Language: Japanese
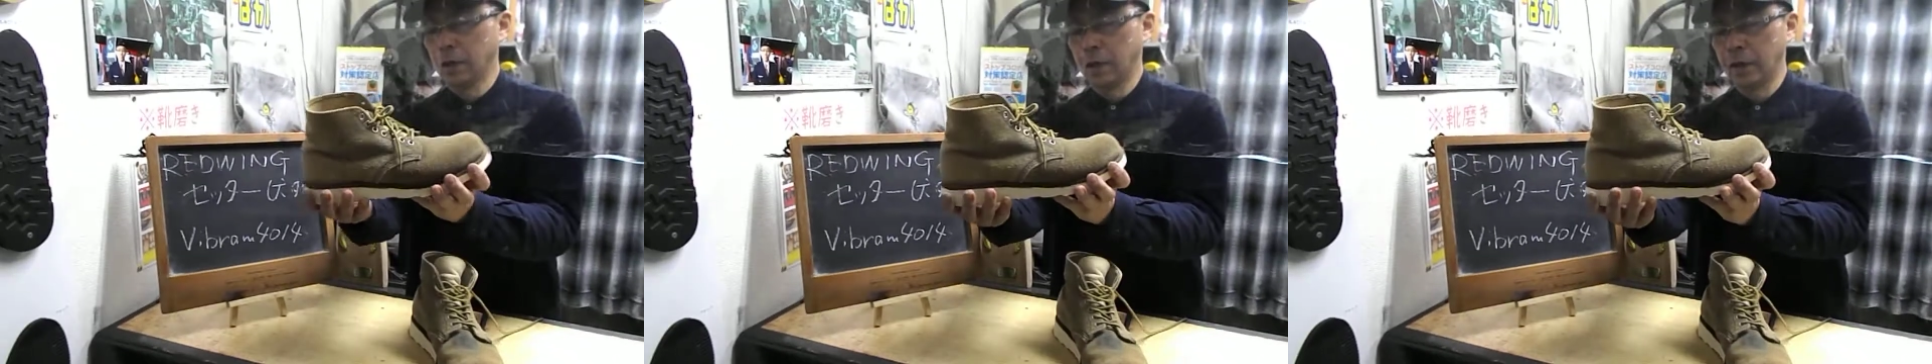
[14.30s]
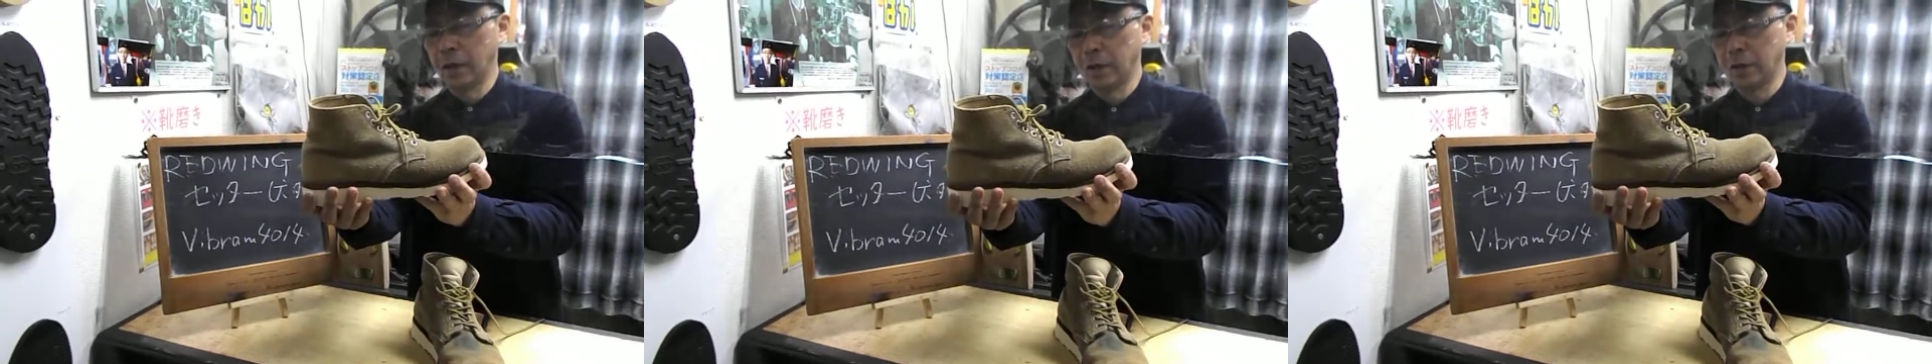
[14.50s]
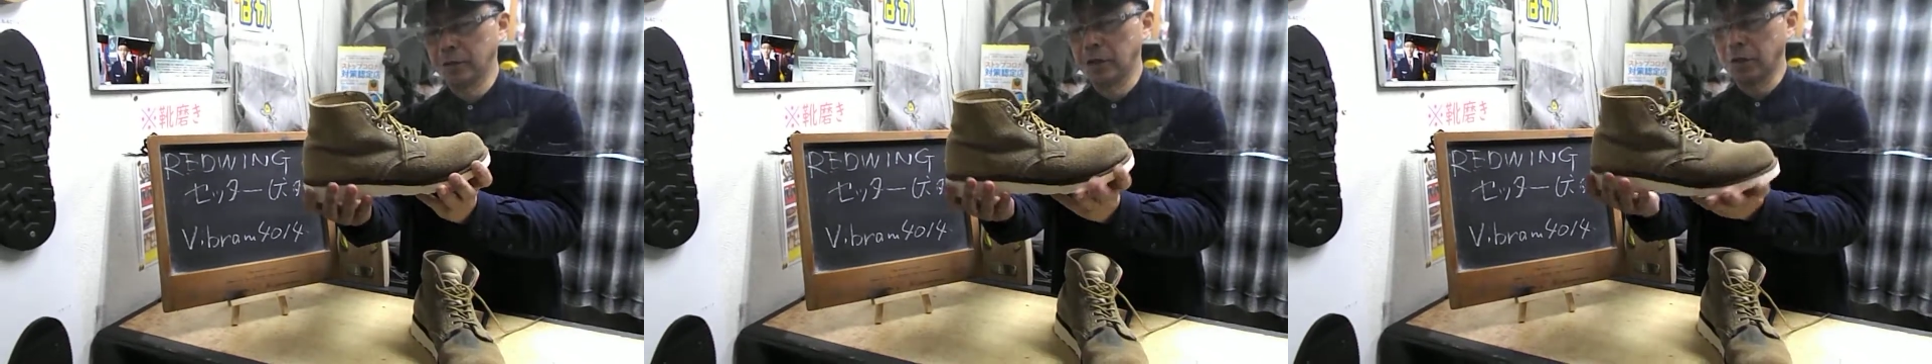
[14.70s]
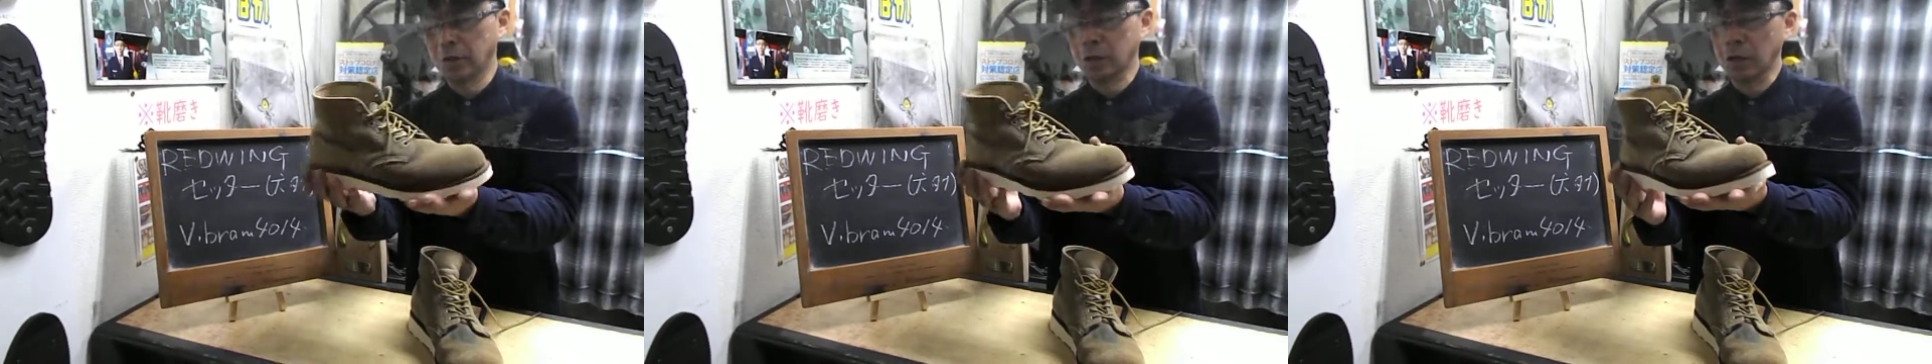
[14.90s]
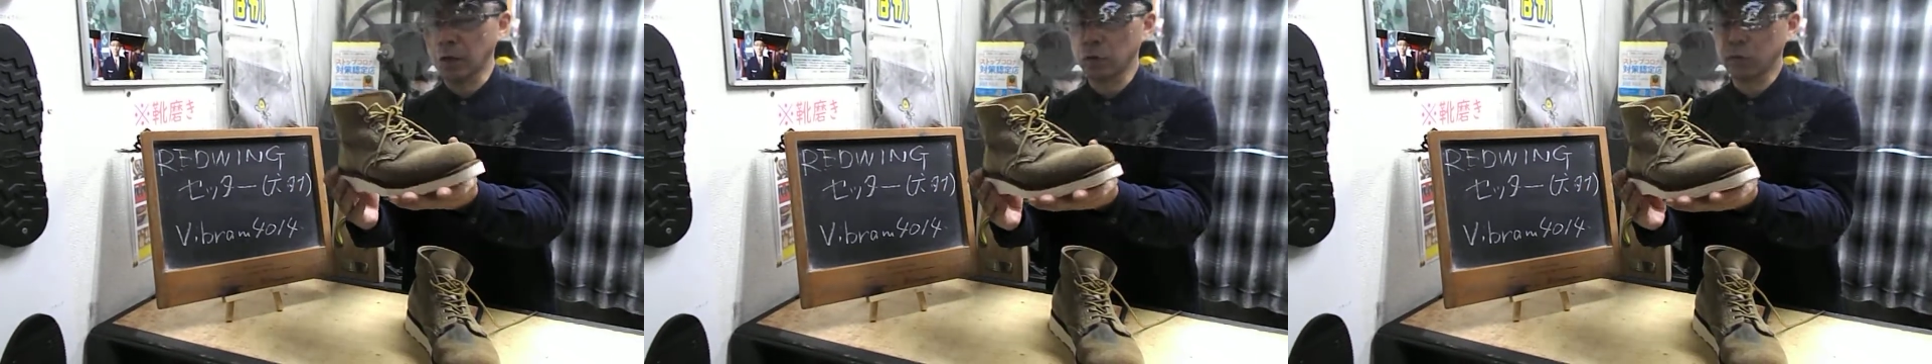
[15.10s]
えー、
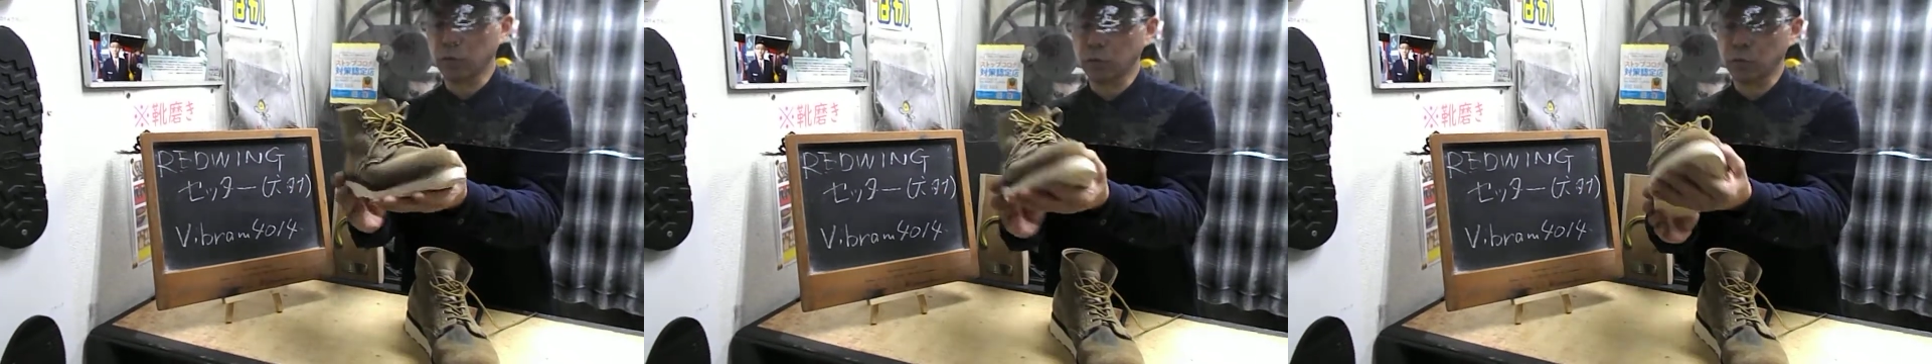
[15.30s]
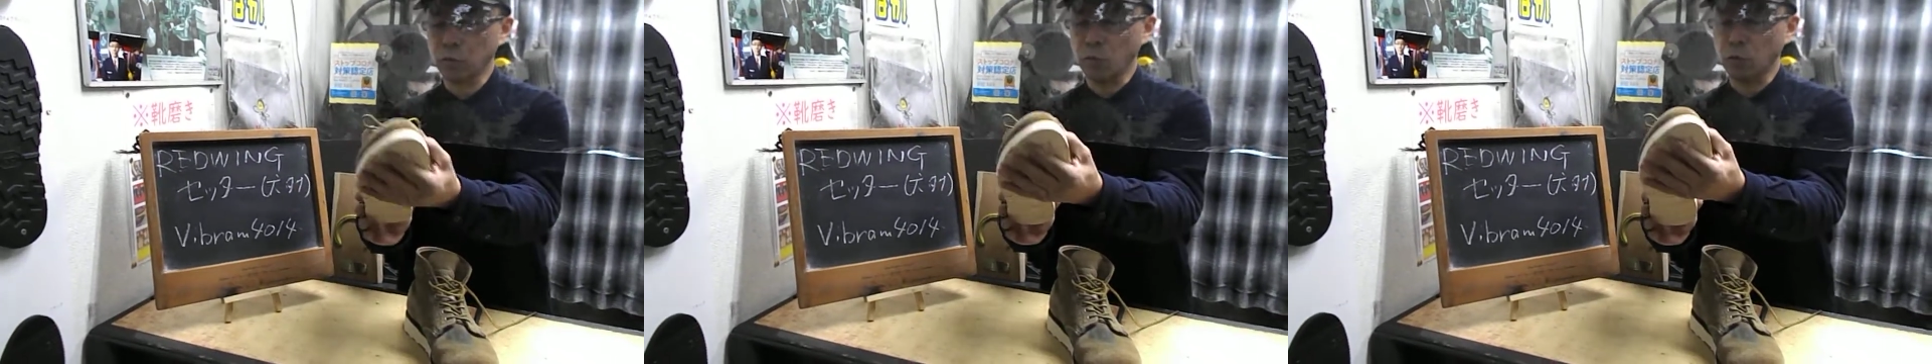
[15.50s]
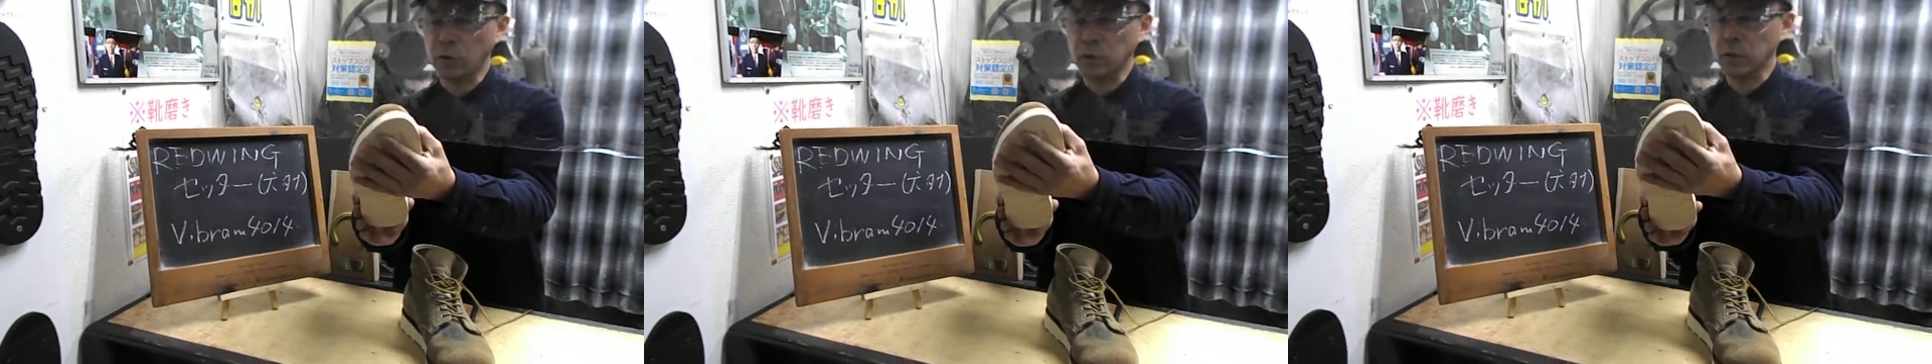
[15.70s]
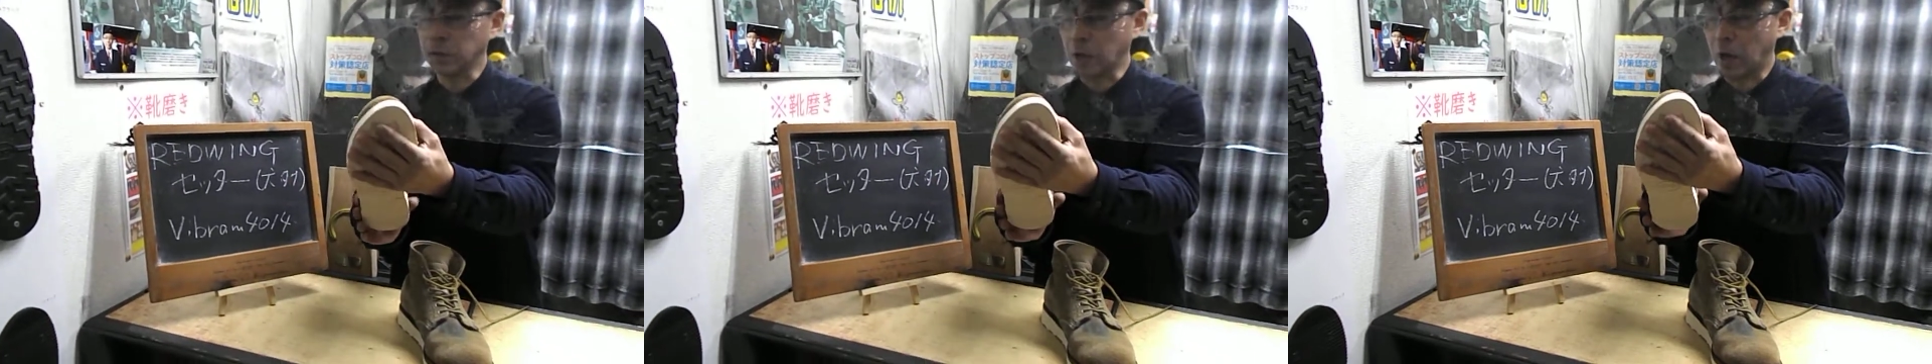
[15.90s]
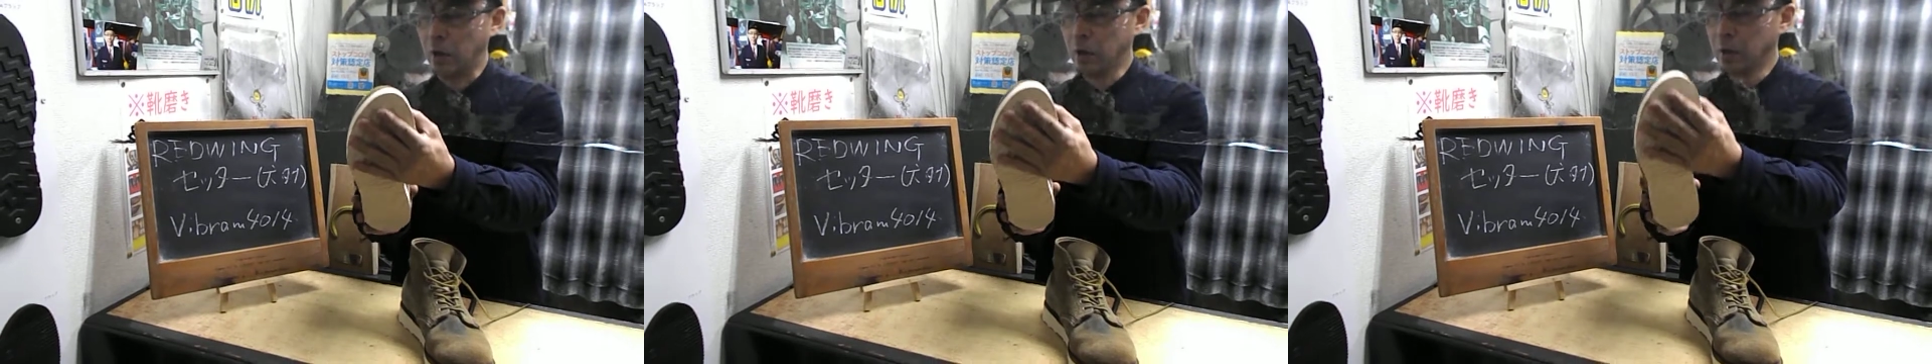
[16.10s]
セッターのソルの交換しまし
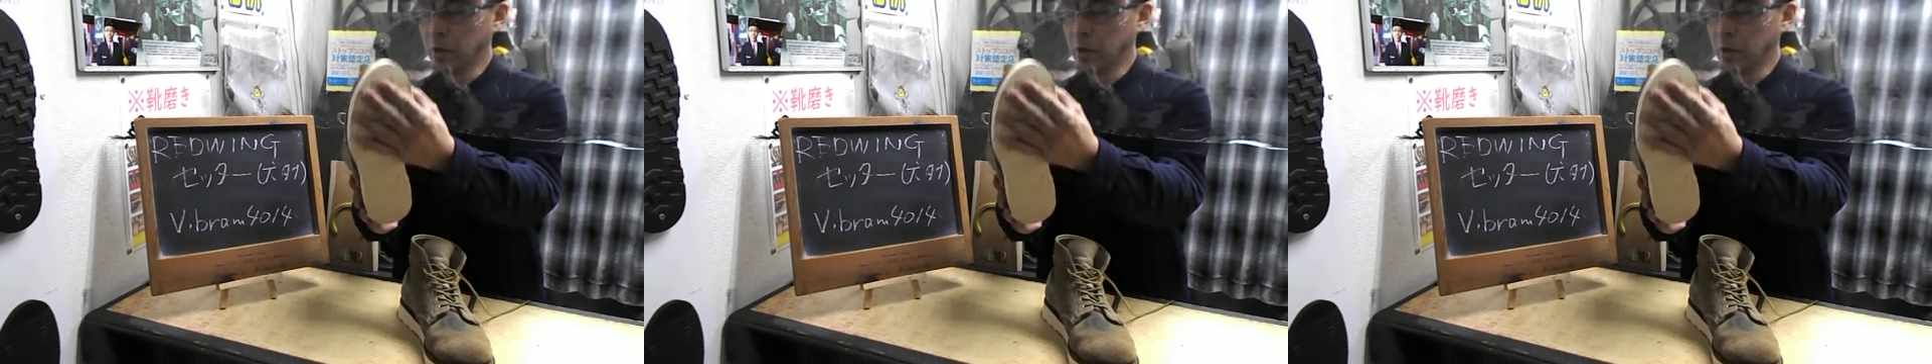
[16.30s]
た。